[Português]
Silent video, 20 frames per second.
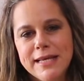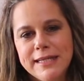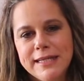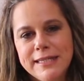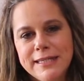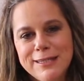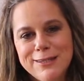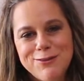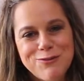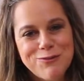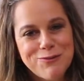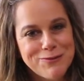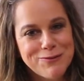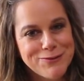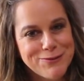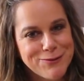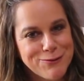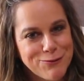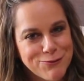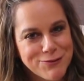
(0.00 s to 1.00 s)
e eu
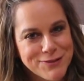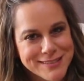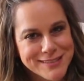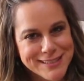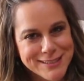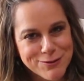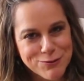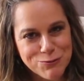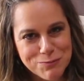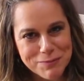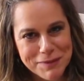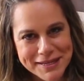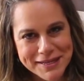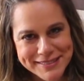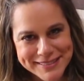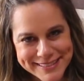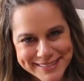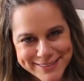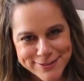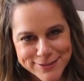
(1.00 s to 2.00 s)
conversei com o
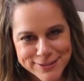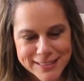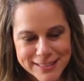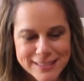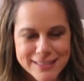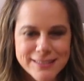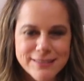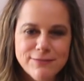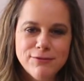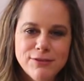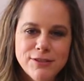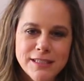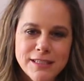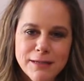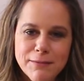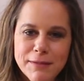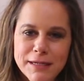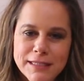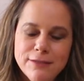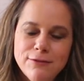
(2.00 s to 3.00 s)
marido, né? Se
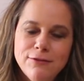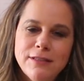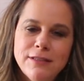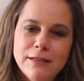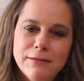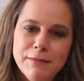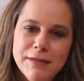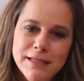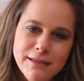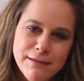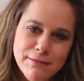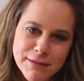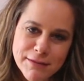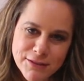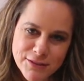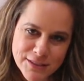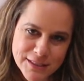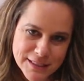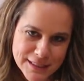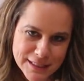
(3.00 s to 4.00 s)
você é marido também,
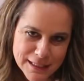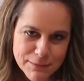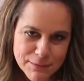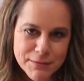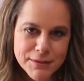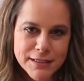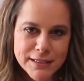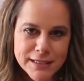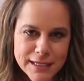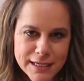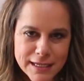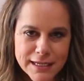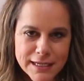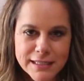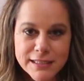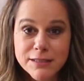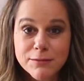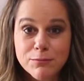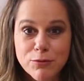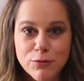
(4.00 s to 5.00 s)
imagina sempre né,
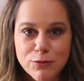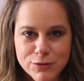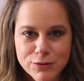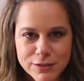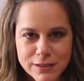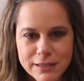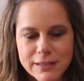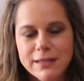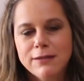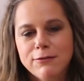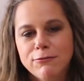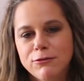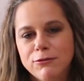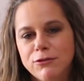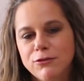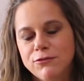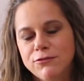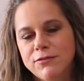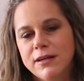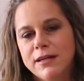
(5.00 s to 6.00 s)
a esposa, né?
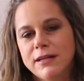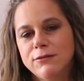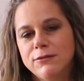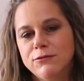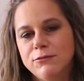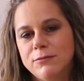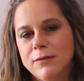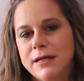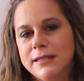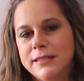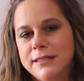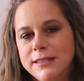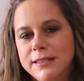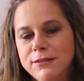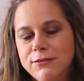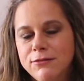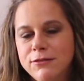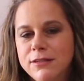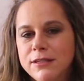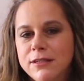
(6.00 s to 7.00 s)
Quando eu falo
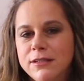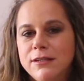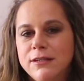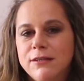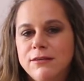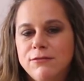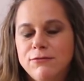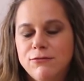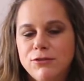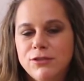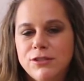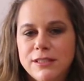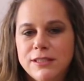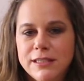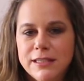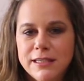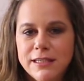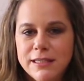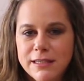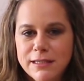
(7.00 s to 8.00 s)
marido,
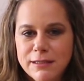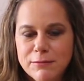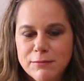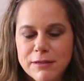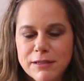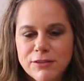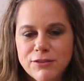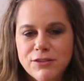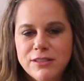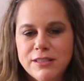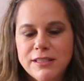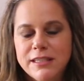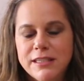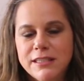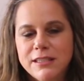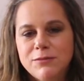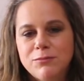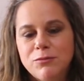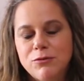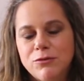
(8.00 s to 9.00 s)
você imagine
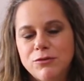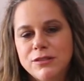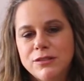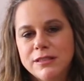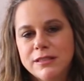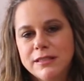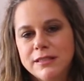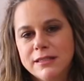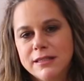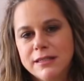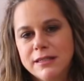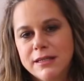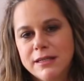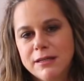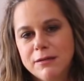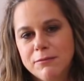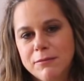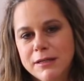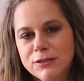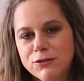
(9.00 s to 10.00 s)
a esposa.
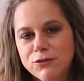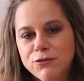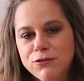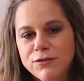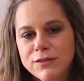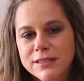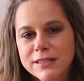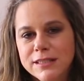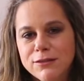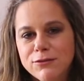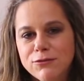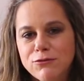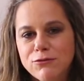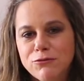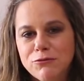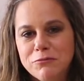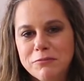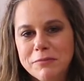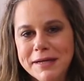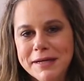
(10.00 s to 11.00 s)
Mas conversando
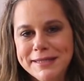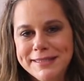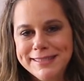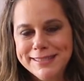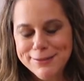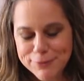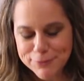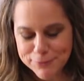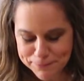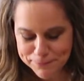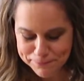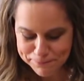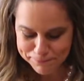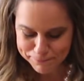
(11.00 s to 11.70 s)
com o marido,